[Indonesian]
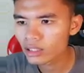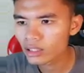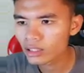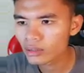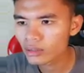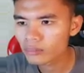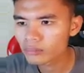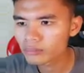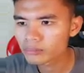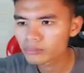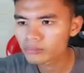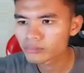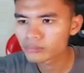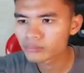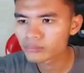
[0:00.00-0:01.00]

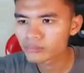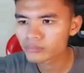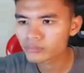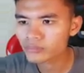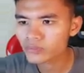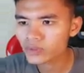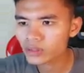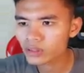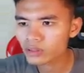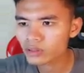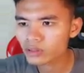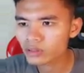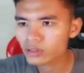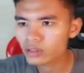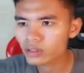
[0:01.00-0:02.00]
Hmm,
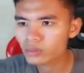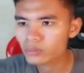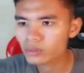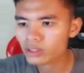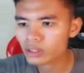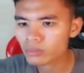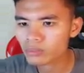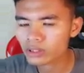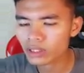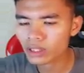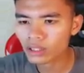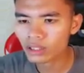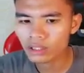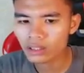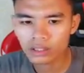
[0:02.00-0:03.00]

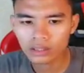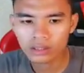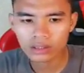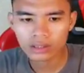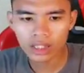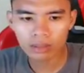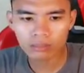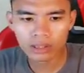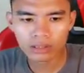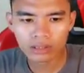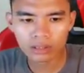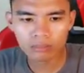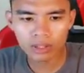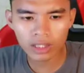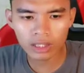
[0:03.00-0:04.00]
bentar-bentar. Eh, cara
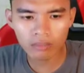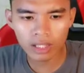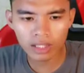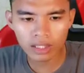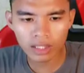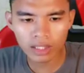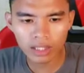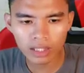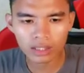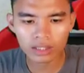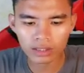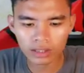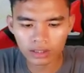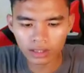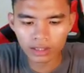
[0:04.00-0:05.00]
mancing bagaimana?
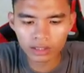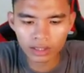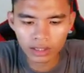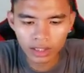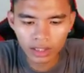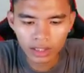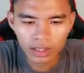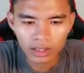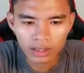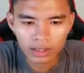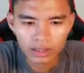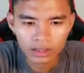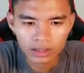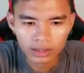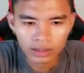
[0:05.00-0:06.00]
Kita tanya ya.
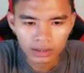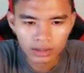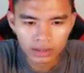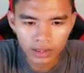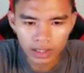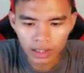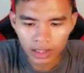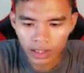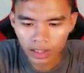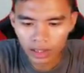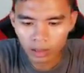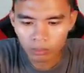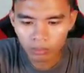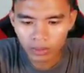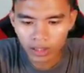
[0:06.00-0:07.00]
Cara
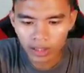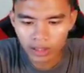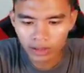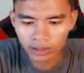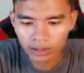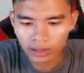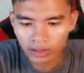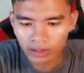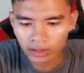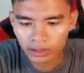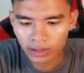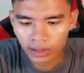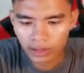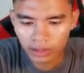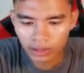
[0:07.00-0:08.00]

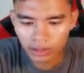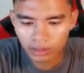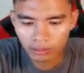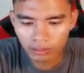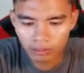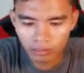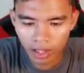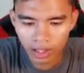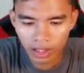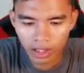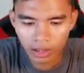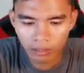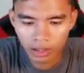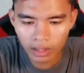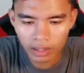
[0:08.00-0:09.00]
mancing
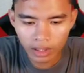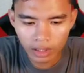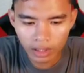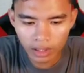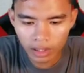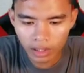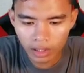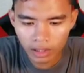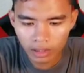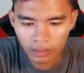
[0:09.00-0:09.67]
bagaimana?